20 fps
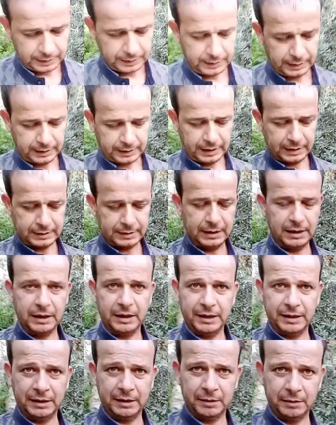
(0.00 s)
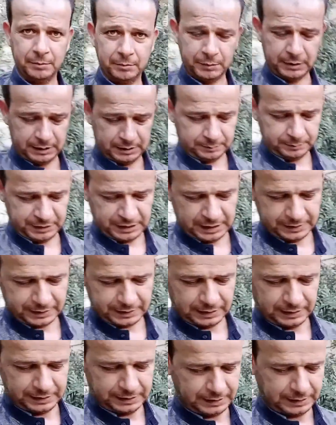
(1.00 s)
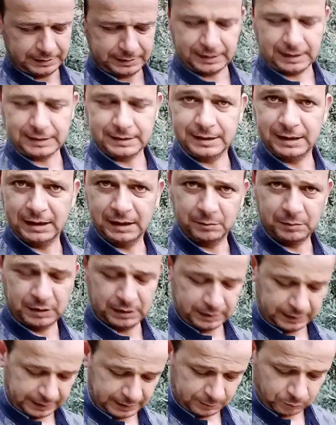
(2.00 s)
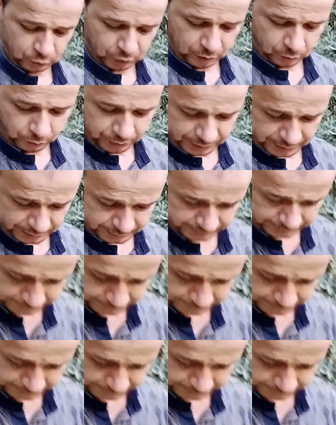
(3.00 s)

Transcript: لكأسين ماء من هذا القياس كأسين ماء هي المكونات